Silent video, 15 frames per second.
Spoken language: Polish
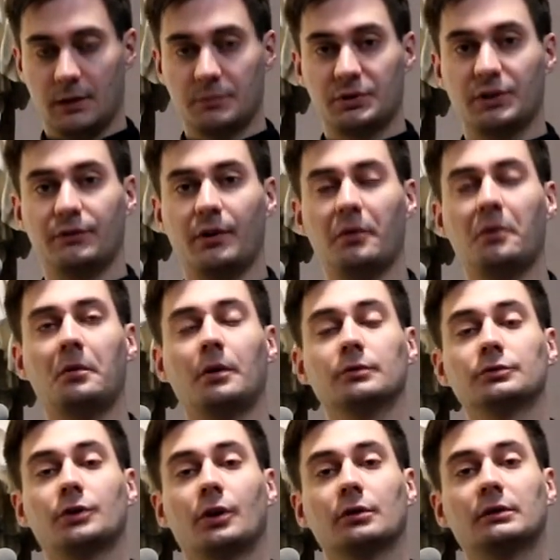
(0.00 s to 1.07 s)
Przywołał
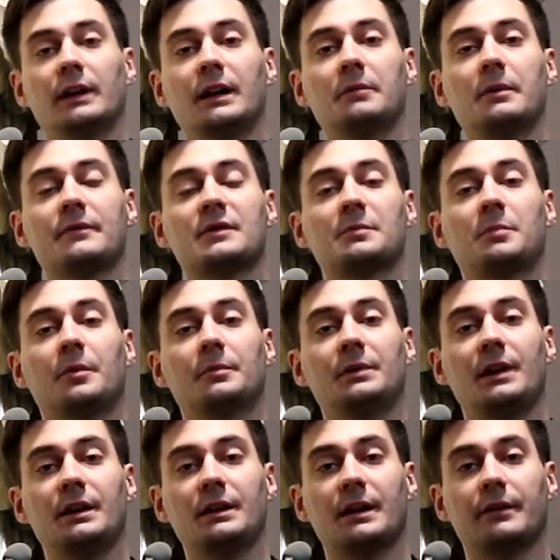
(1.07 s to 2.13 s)
on to odległe
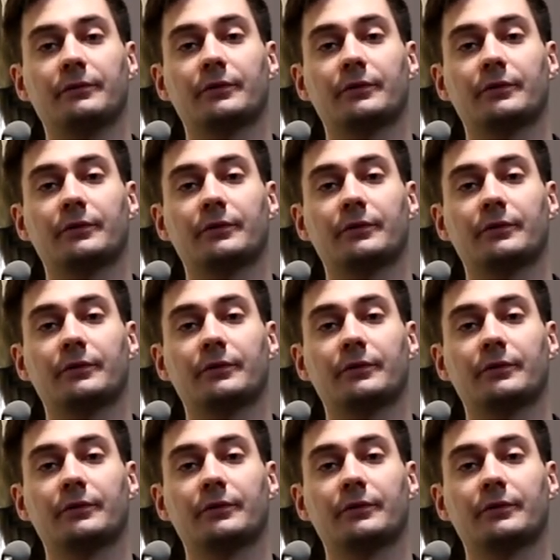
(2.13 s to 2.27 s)
wspomnienie